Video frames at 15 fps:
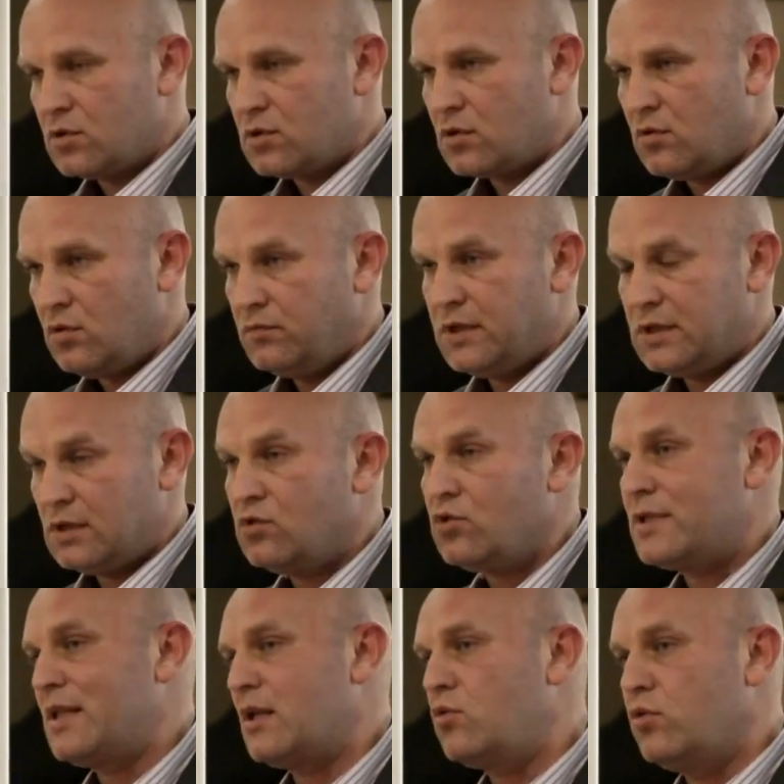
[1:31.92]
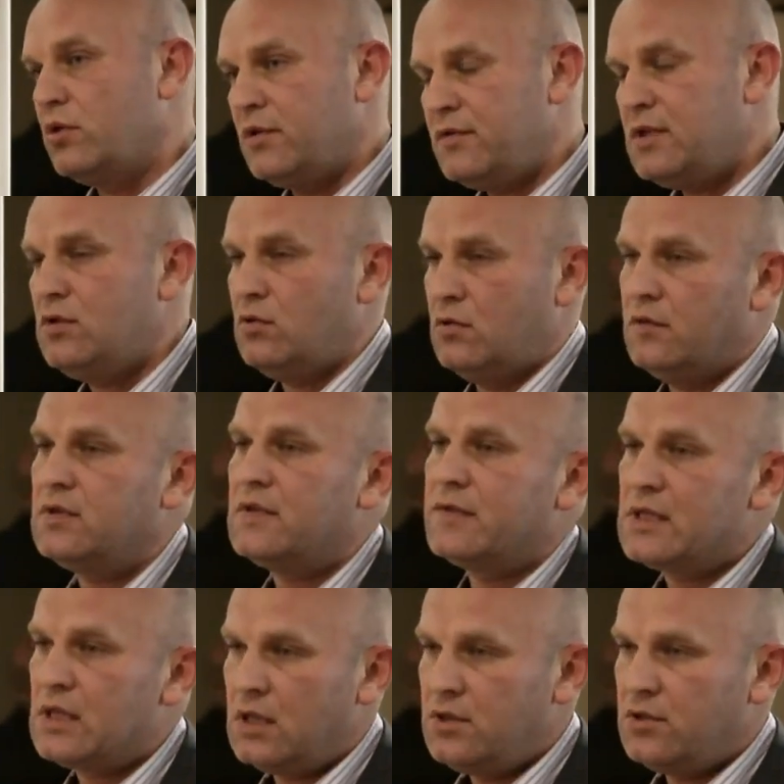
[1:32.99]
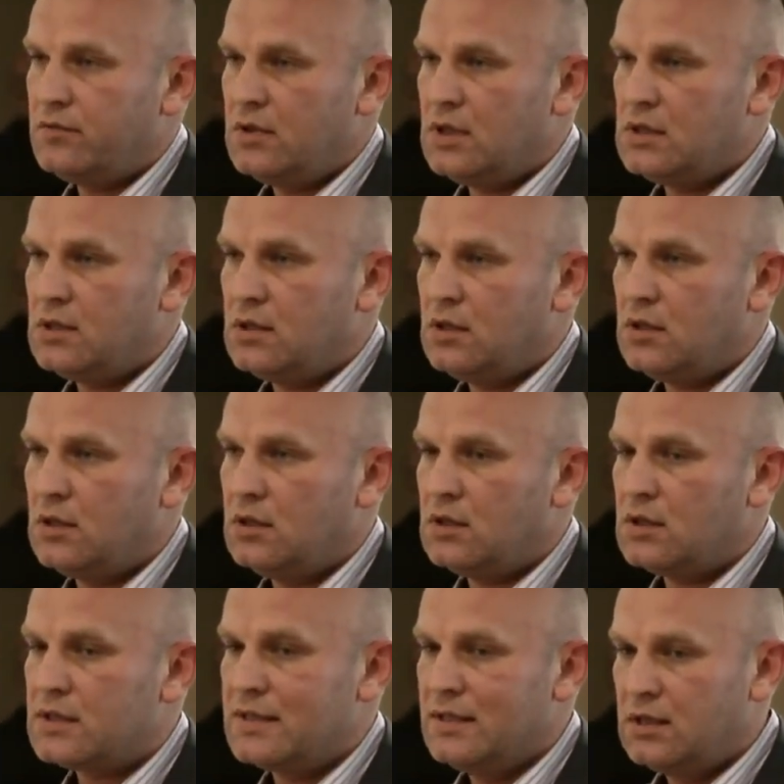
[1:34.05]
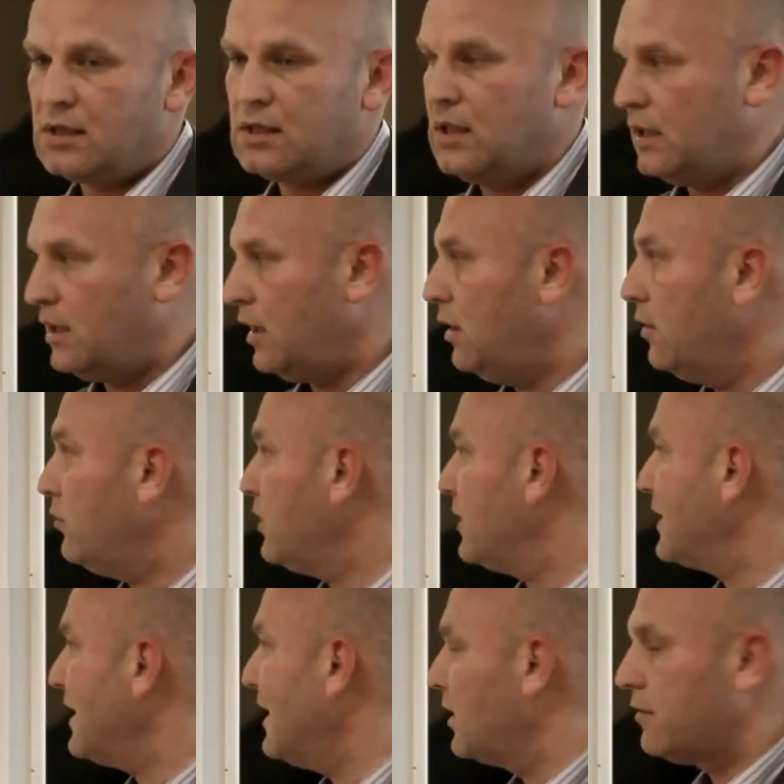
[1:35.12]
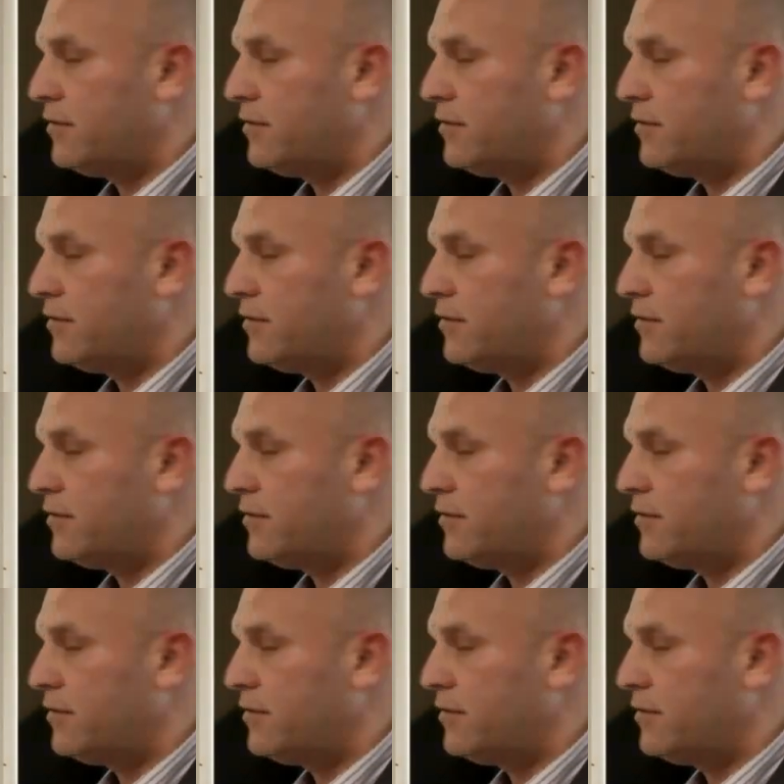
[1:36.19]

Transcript: в той же комнате. То есть такое видео вы, вы скачиваете с интернета. И вот с